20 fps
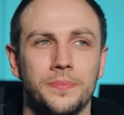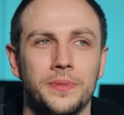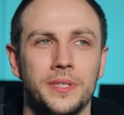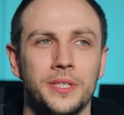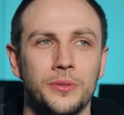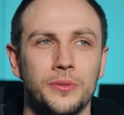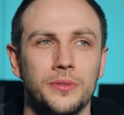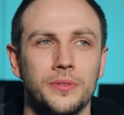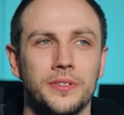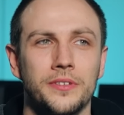
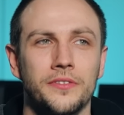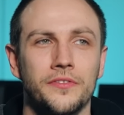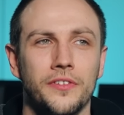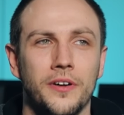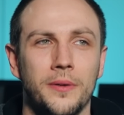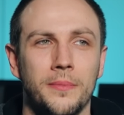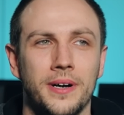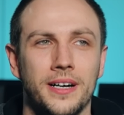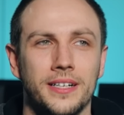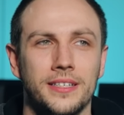
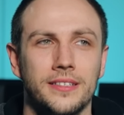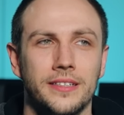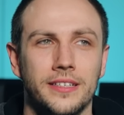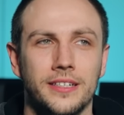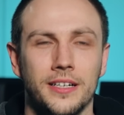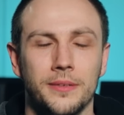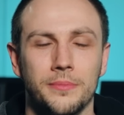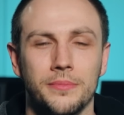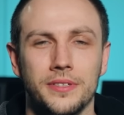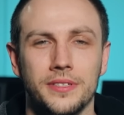
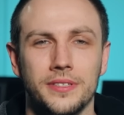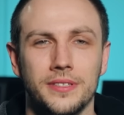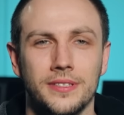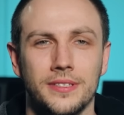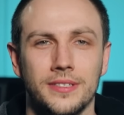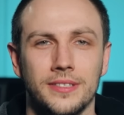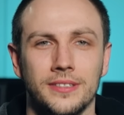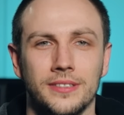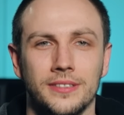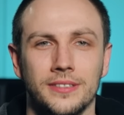Bioinformatik habe
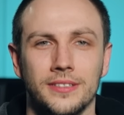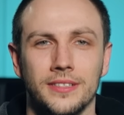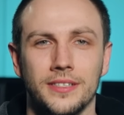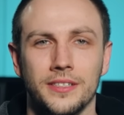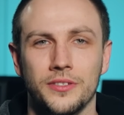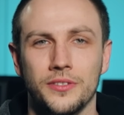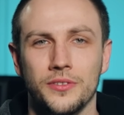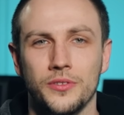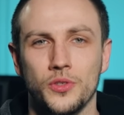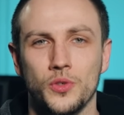ich äh,
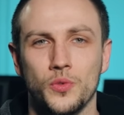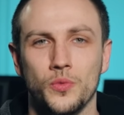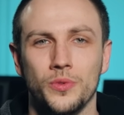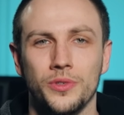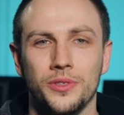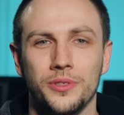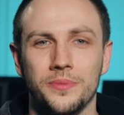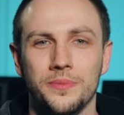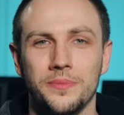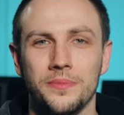als
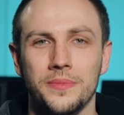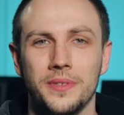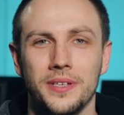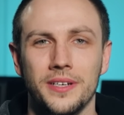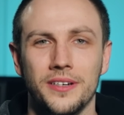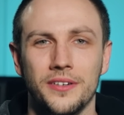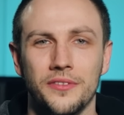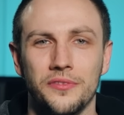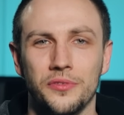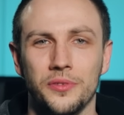Studium
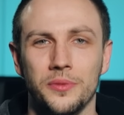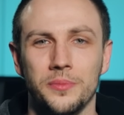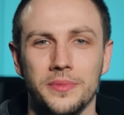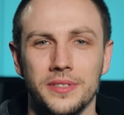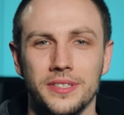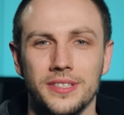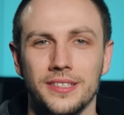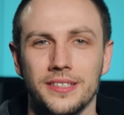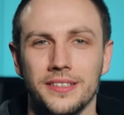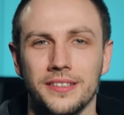für
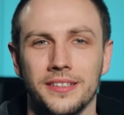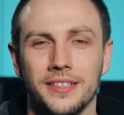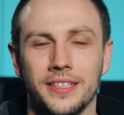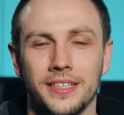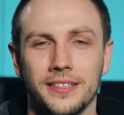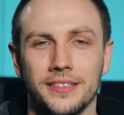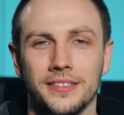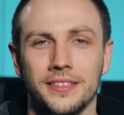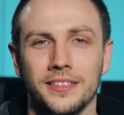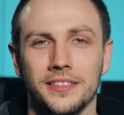mich
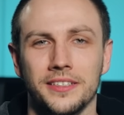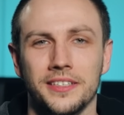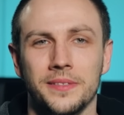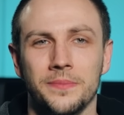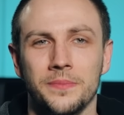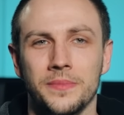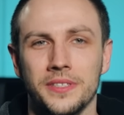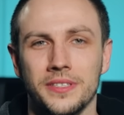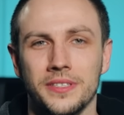entdeckt, nachdem